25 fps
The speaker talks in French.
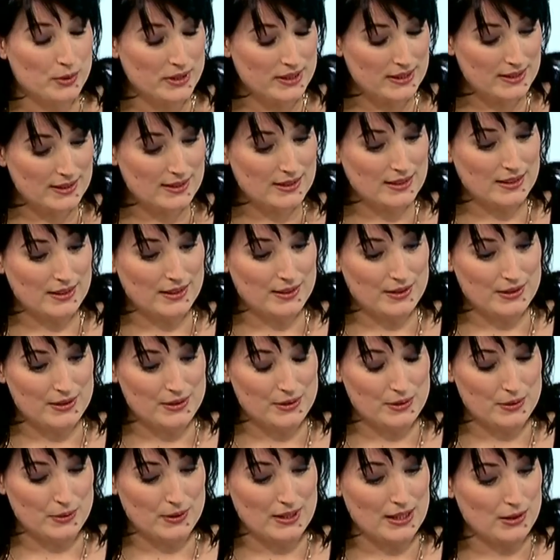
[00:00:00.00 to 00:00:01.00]
oui,
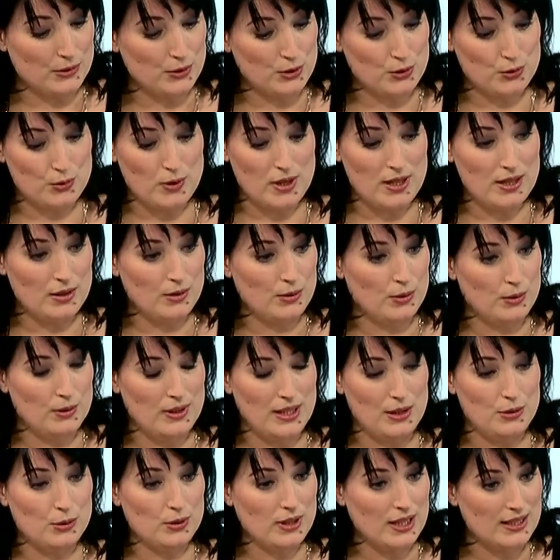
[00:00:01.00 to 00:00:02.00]
euh, quelle que soit
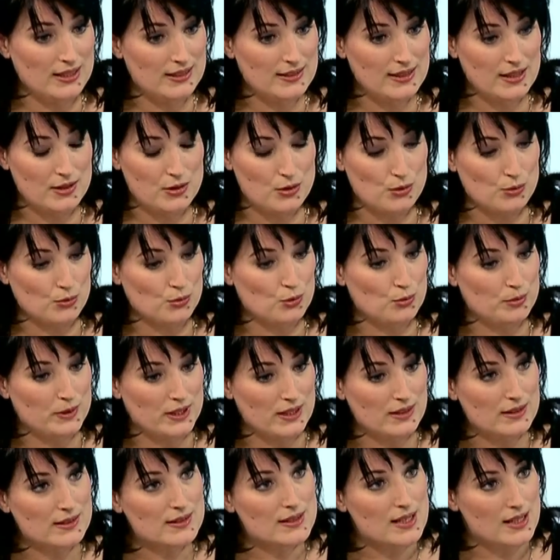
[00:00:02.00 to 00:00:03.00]
la localisation du
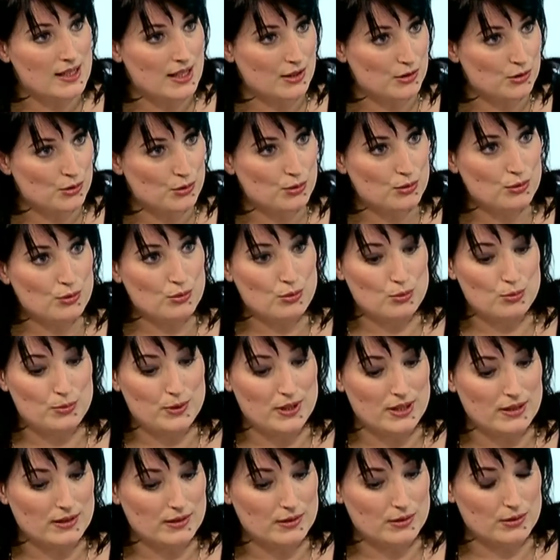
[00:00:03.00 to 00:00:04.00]
bien, sa nature
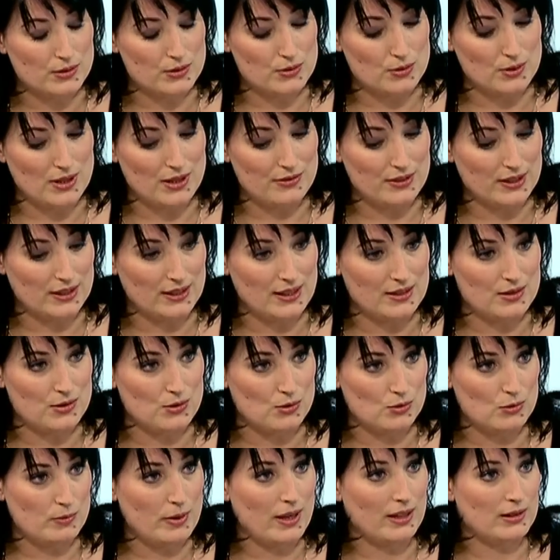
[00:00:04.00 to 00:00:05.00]
ou bien euh, son
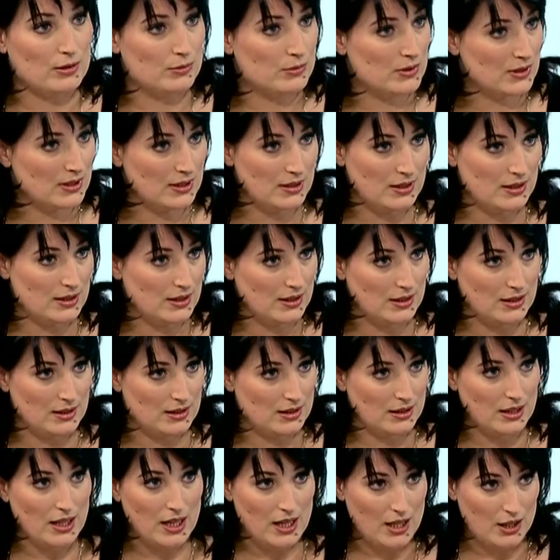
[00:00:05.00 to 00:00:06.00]
affectation, par exemple s'il
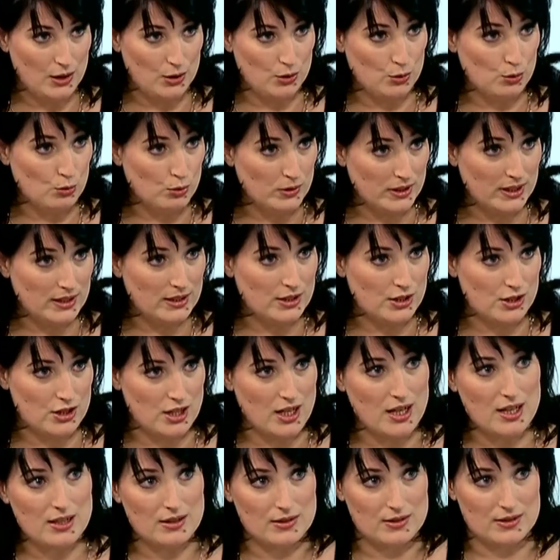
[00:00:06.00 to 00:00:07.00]
est loué
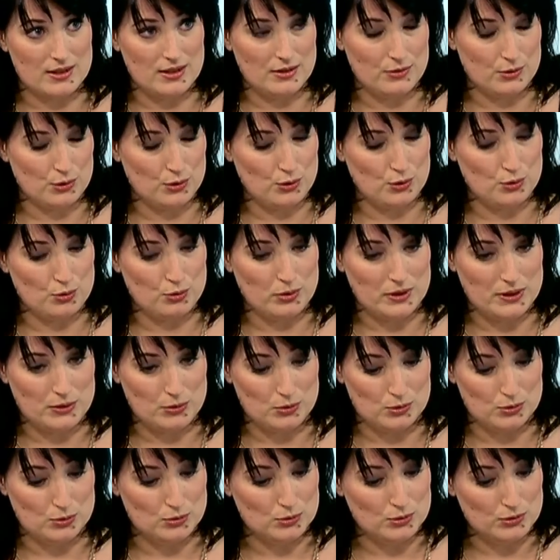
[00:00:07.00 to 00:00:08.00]
déjà, s'il est vendu
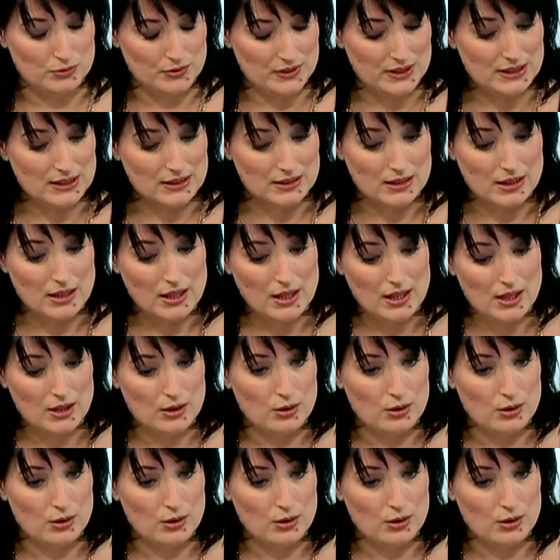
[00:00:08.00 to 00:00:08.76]
loué ou, vide,